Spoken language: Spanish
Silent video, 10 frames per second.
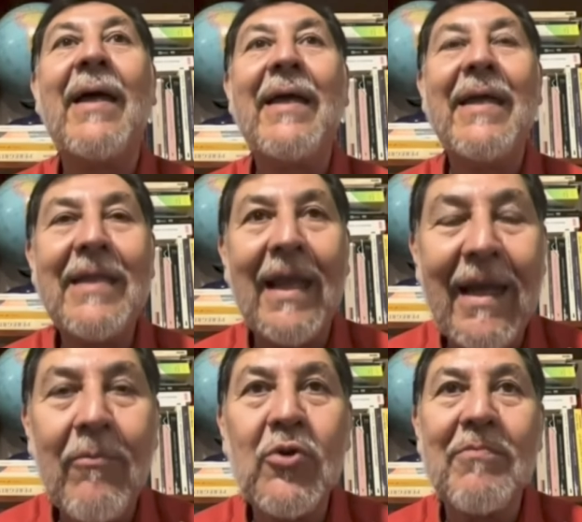y
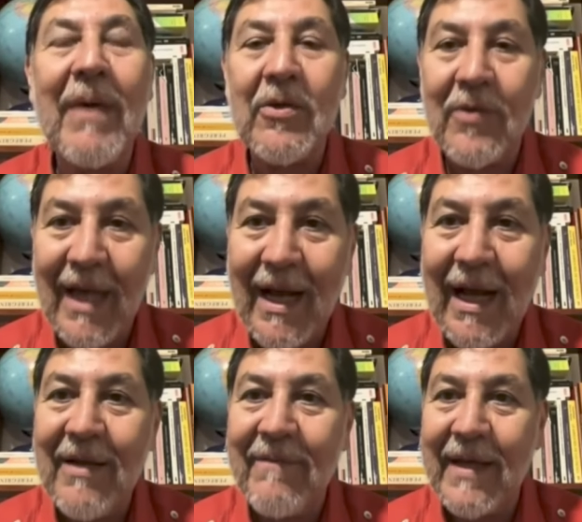tenemos mayoría
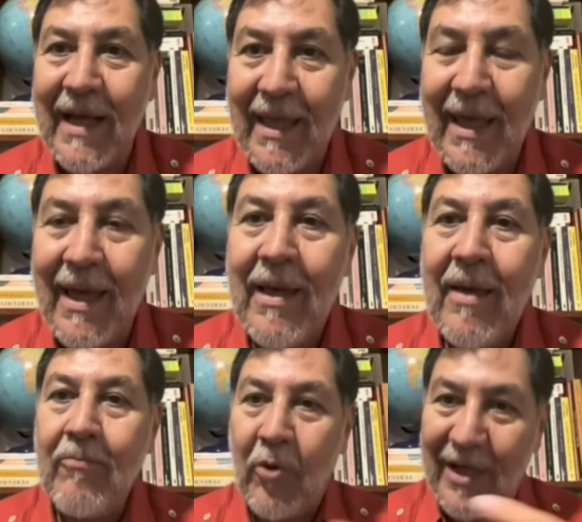calificada
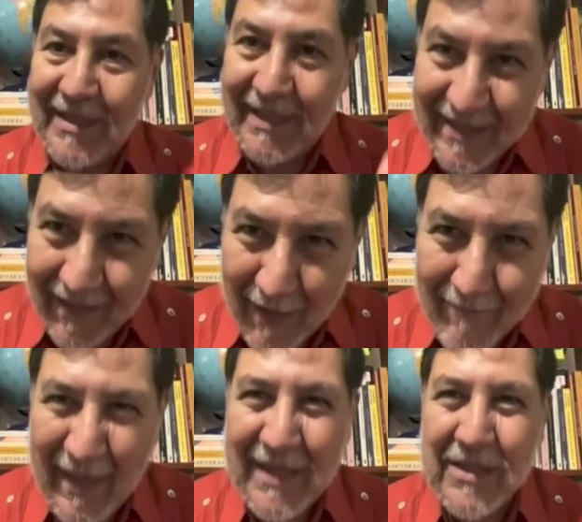por el sistema
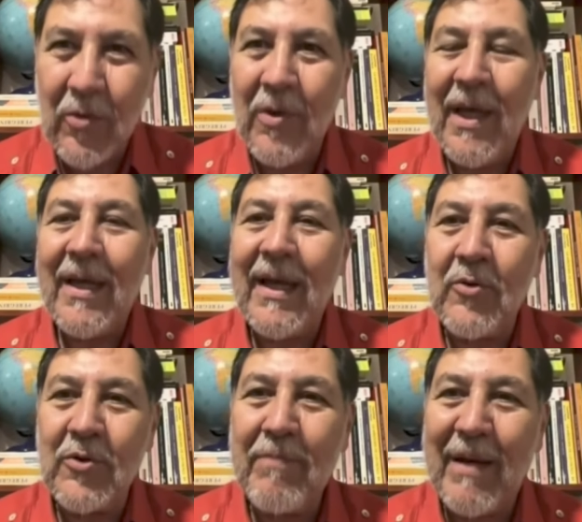mixto que
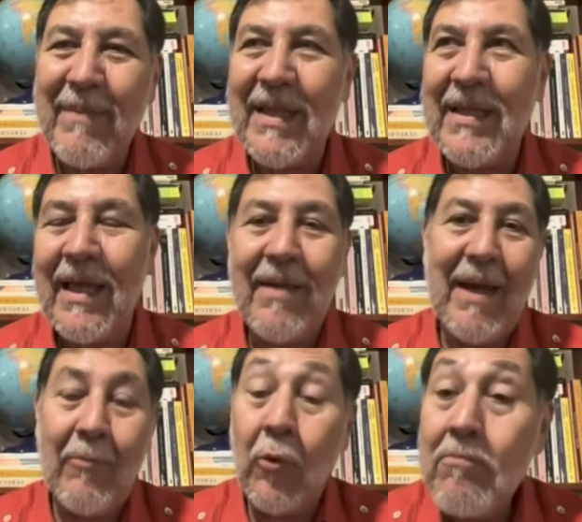nos permite
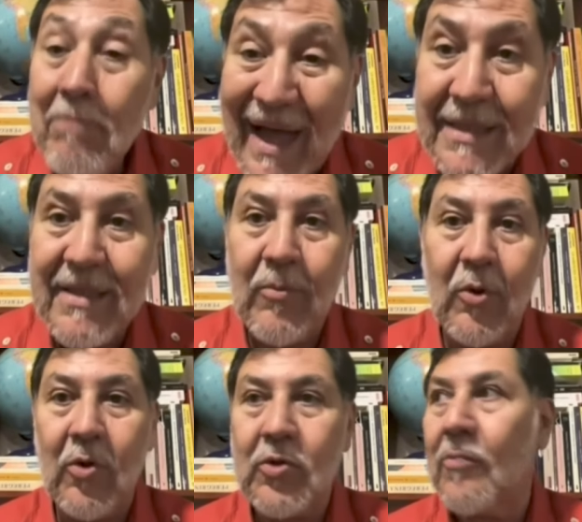un máximo de
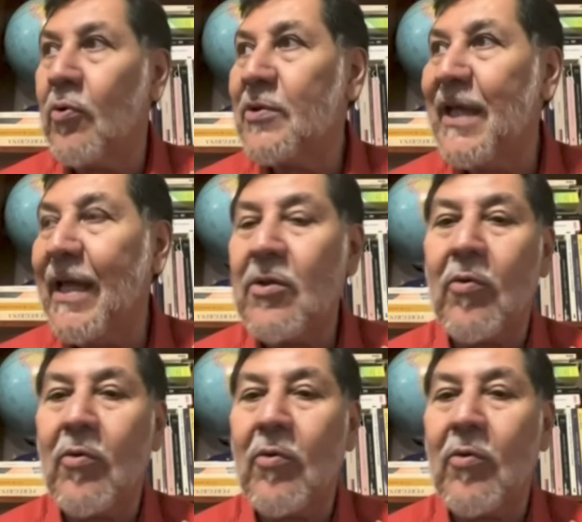8%,